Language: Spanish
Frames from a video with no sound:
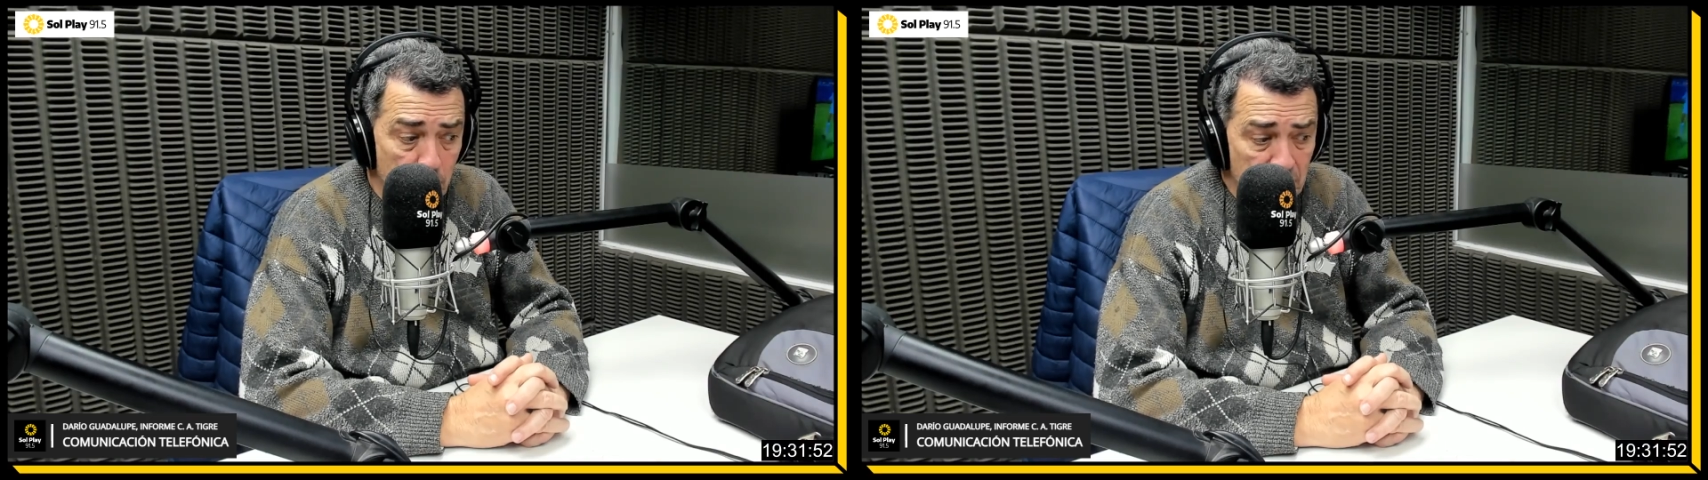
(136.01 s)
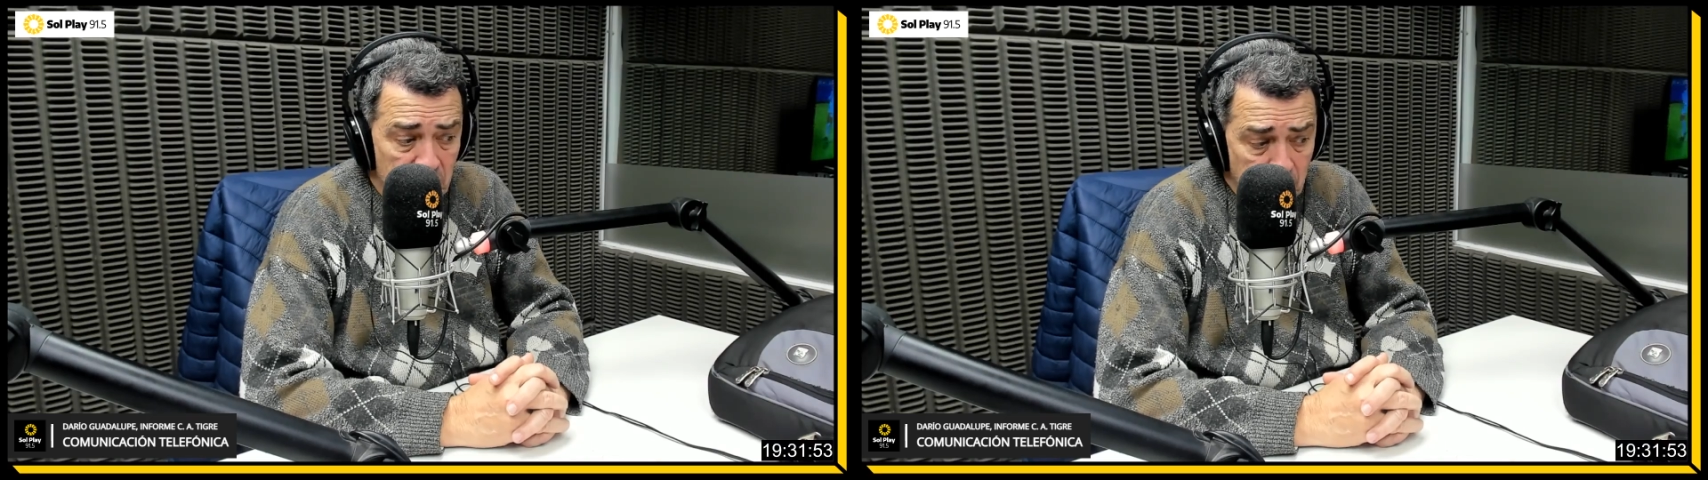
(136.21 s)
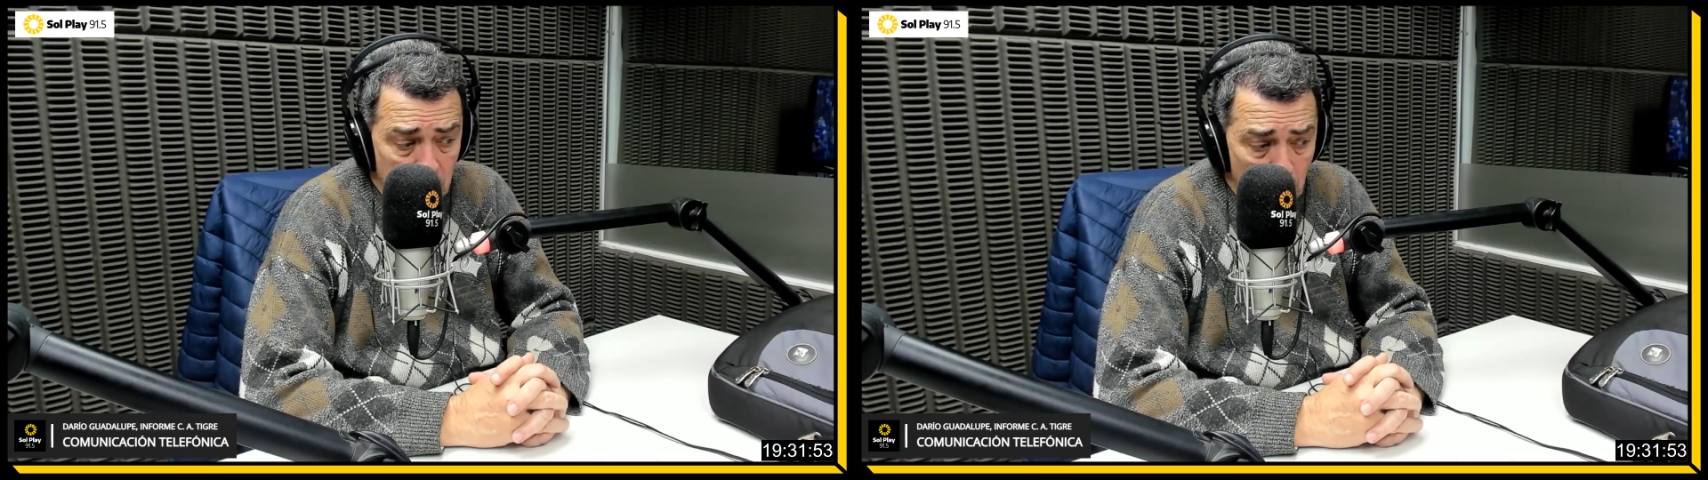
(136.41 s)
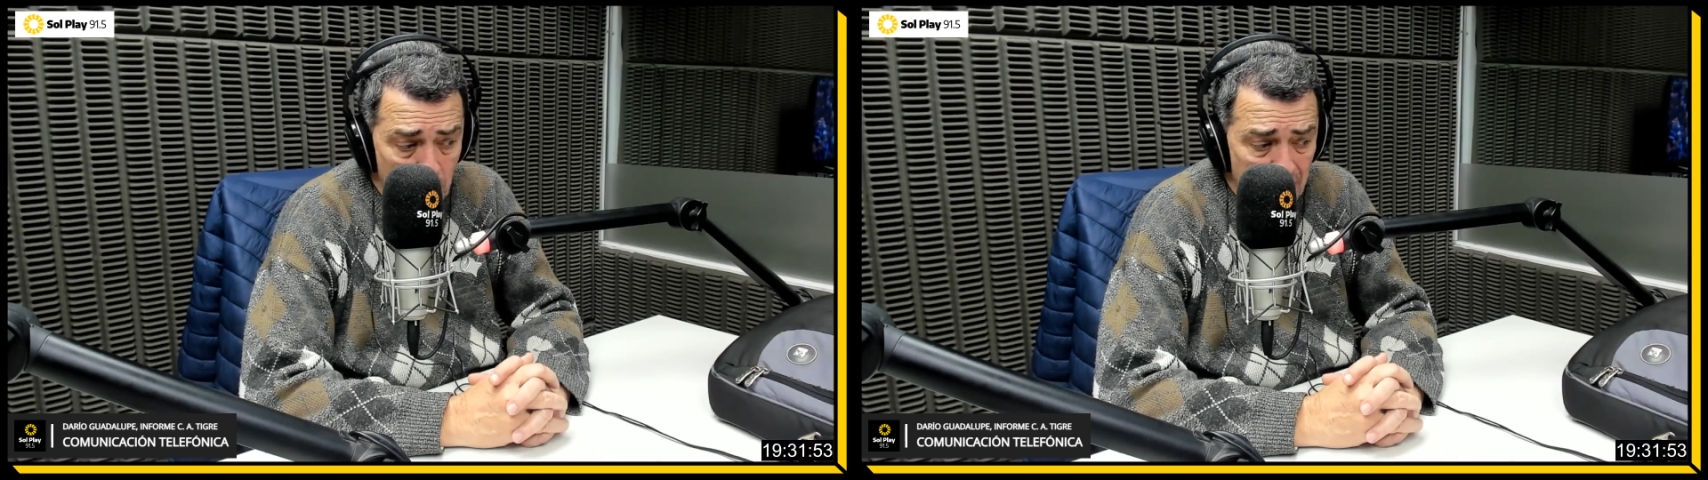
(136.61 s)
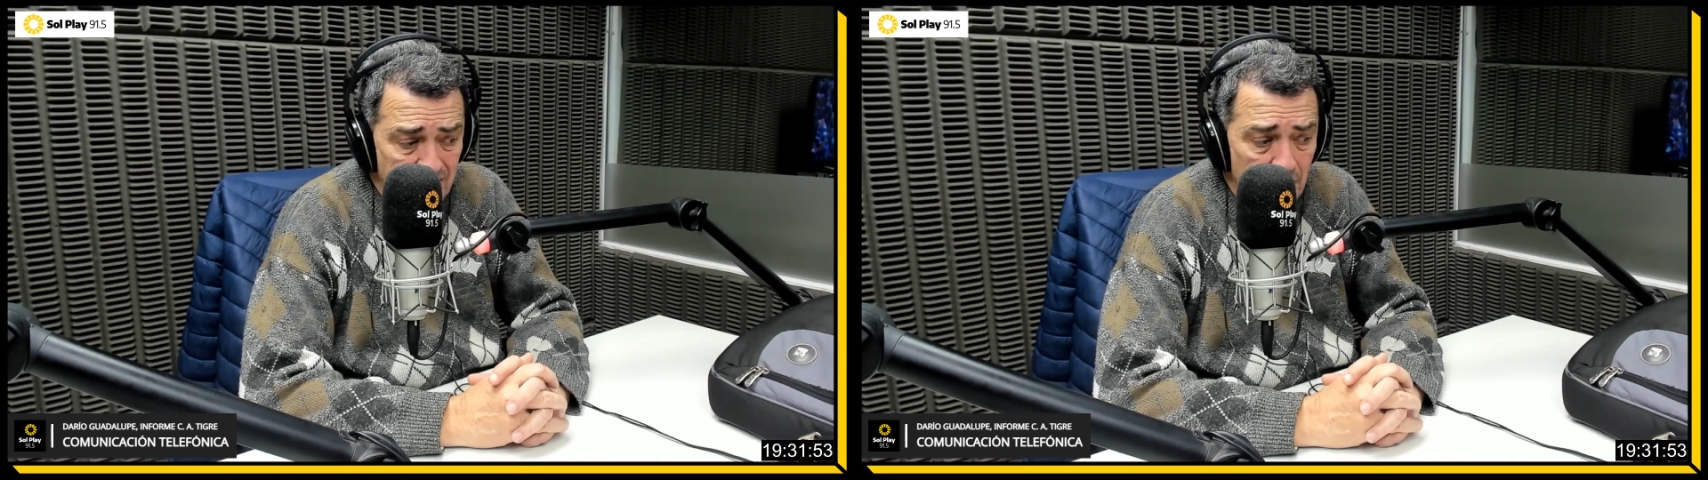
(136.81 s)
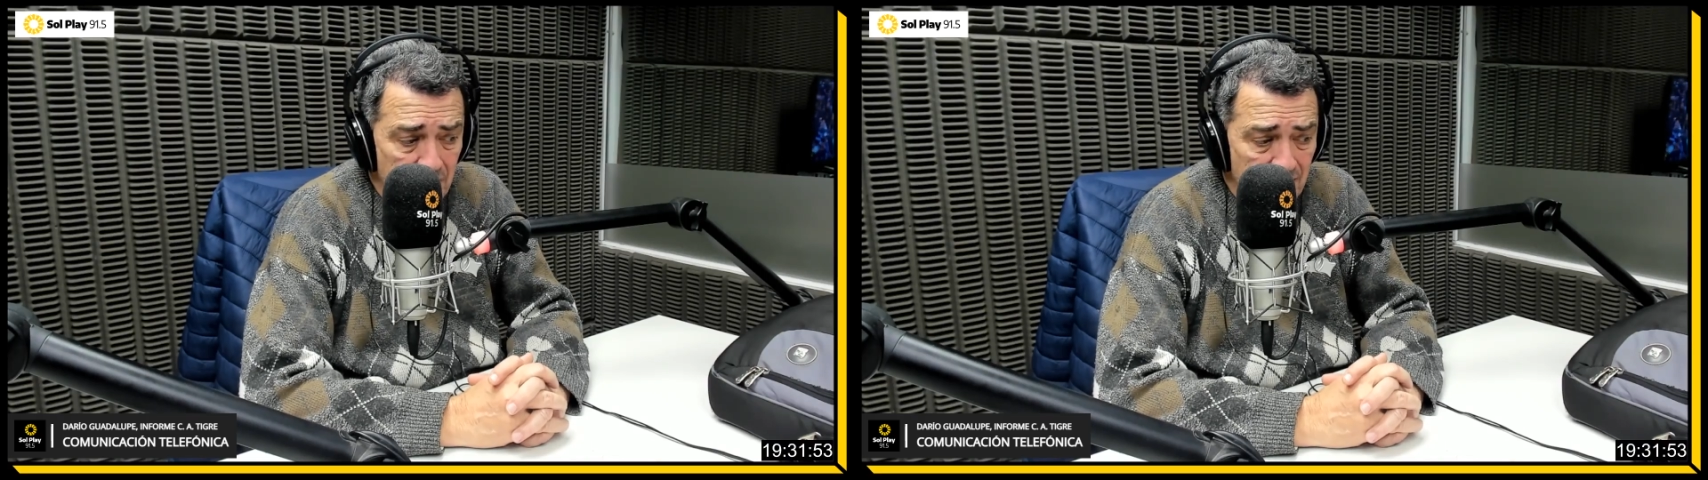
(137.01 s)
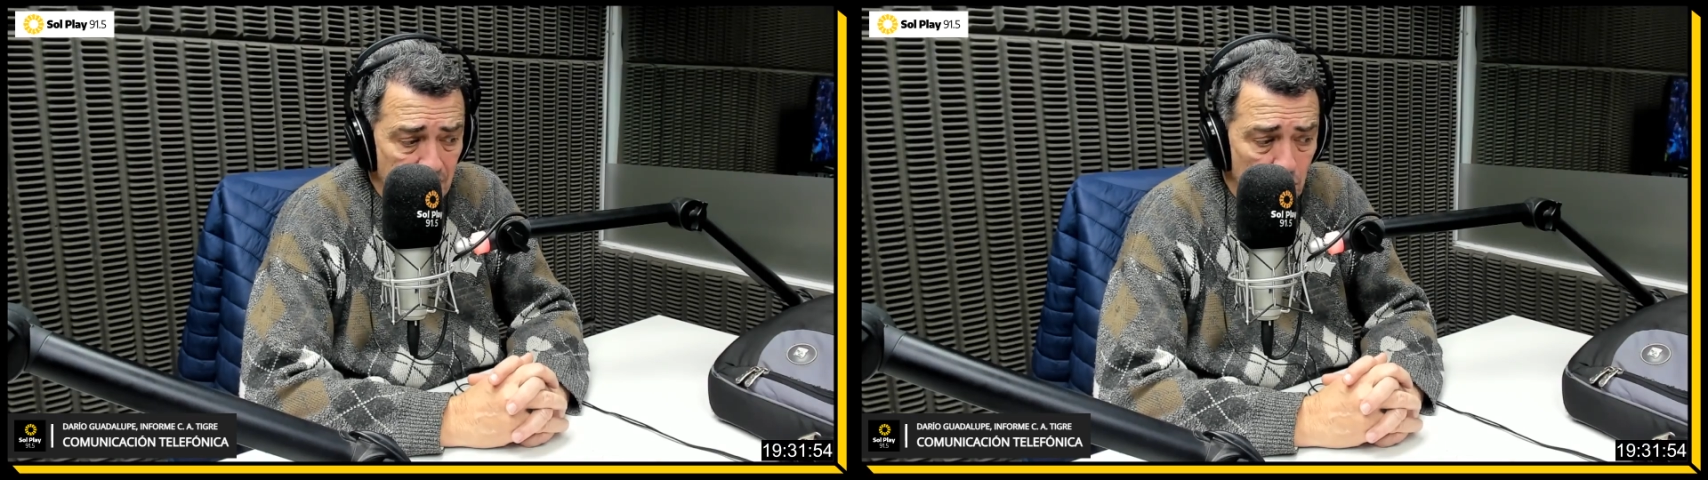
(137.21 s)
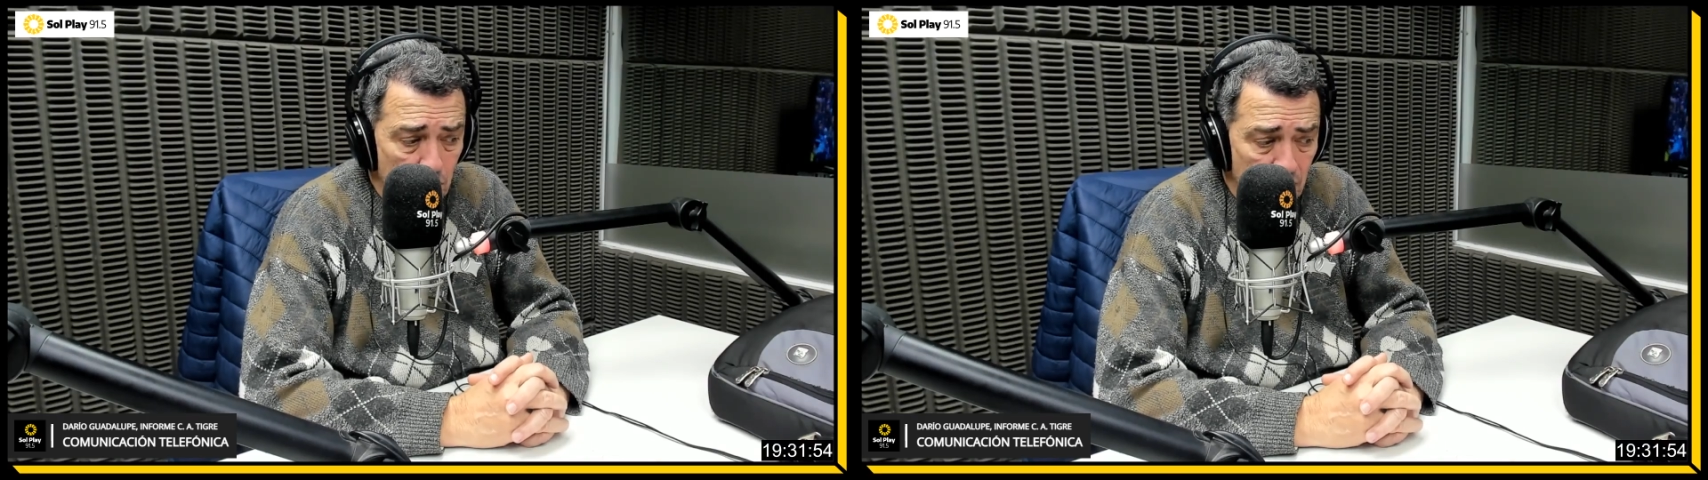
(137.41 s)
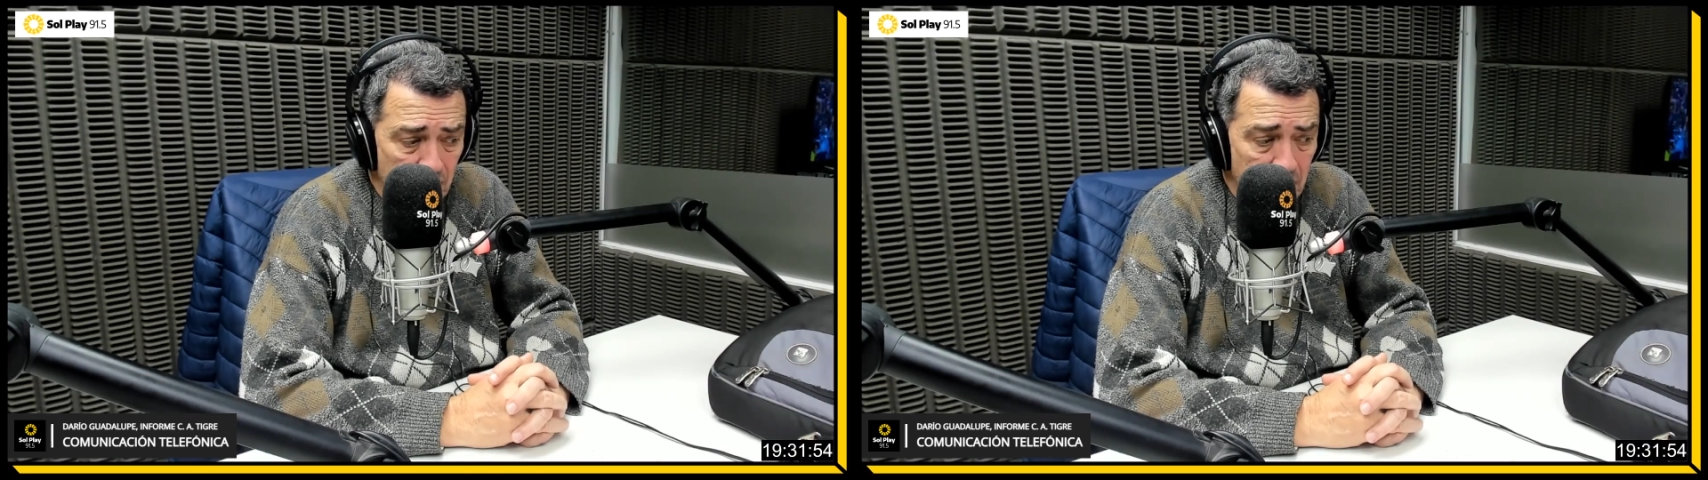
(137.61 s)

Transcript: que todavía está abierto Tigre para